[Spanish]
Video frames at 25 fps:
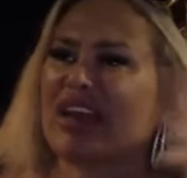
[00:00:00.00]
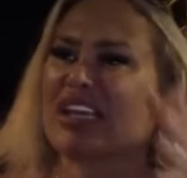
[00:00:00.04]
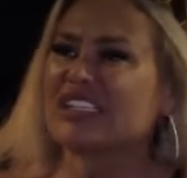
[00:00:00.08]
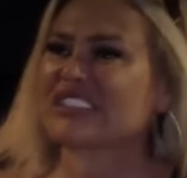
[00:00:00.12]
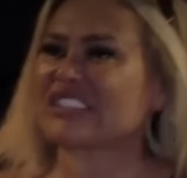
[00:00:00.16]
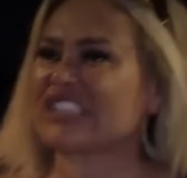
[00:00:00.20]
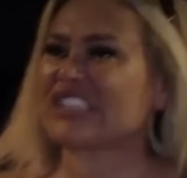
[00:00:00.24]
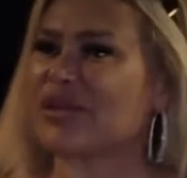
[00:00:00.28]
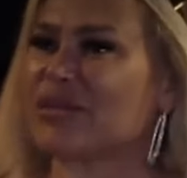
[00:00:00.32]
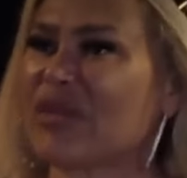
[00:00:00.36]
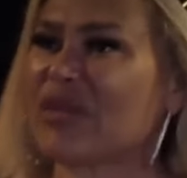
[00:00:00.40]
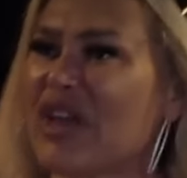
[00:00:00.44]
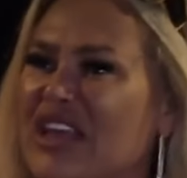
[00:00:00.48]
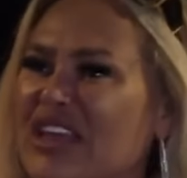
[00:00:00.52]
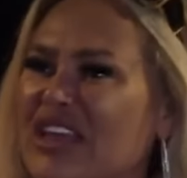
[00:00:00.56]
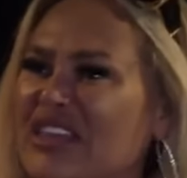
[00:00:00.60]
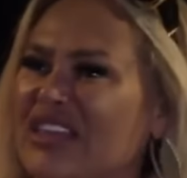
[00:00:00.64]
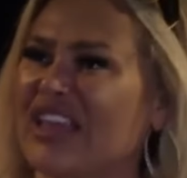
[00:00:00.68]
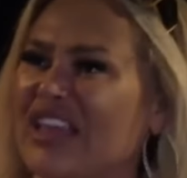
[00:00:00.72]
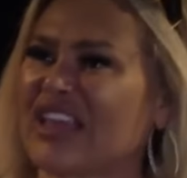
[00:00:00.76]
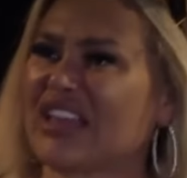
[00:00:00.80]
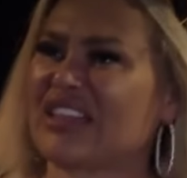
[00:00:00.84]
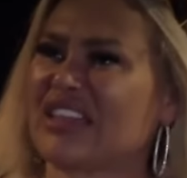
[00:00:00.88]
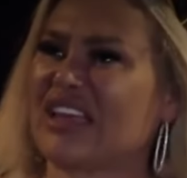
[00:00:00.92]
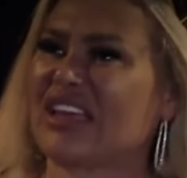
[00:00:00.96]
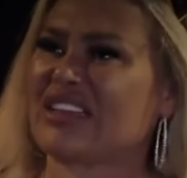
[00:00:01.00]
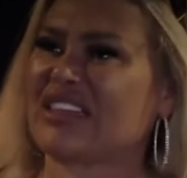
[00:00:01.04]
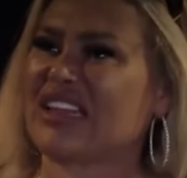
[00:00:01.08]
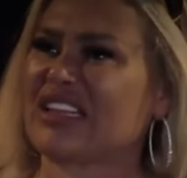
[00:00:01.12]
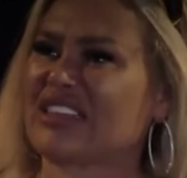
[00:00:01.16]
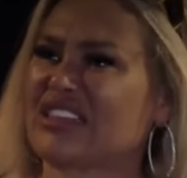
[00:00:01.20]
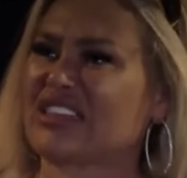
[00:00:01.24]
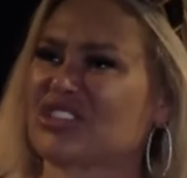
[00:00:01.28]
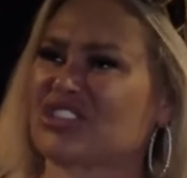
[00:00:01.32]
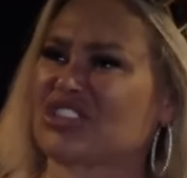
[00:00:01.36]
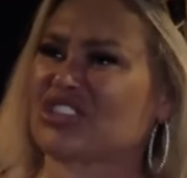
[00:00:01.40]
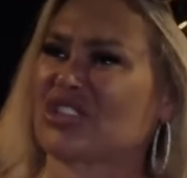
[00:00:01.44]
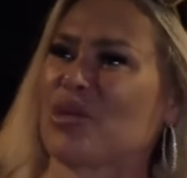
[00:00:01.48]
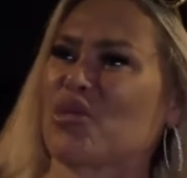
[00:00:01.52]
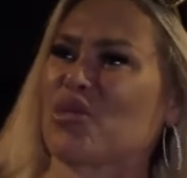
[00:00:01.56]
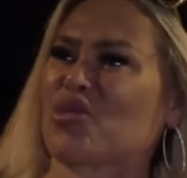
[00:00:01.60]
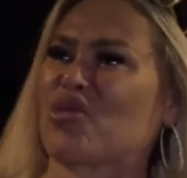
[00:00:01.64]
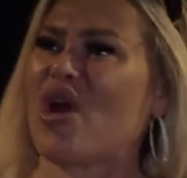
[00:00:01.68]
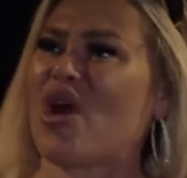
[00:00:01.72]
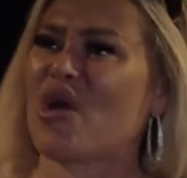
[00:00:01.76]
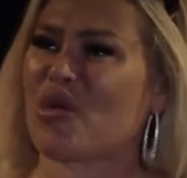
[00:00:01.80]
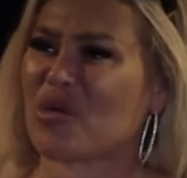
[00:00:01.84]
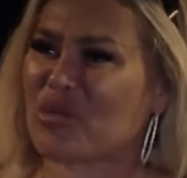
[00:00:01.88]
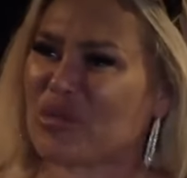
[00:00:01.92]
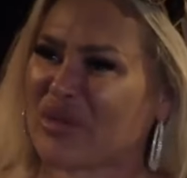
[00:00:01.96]
parecer que hay algo mal
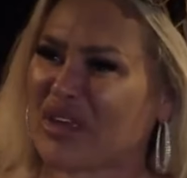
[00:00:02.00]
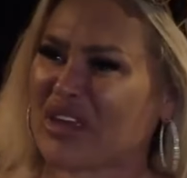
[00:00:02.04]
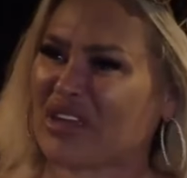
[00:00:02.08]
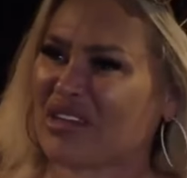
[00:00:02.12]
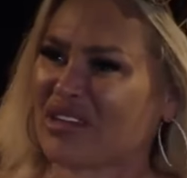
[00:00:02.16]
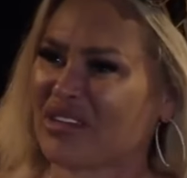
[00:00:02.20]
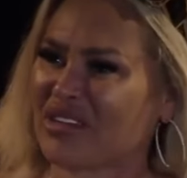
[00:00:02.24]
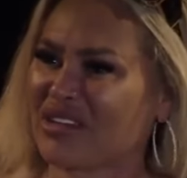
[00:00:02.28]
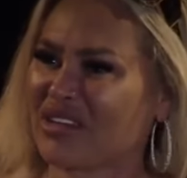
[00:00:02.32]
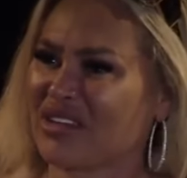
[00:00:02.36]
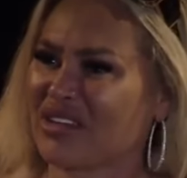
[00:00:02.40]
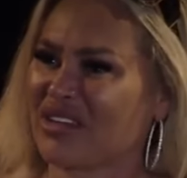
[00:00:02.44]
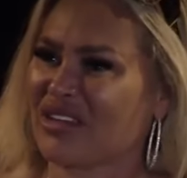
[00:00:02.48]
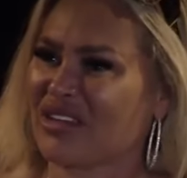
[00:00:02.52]
conmigo.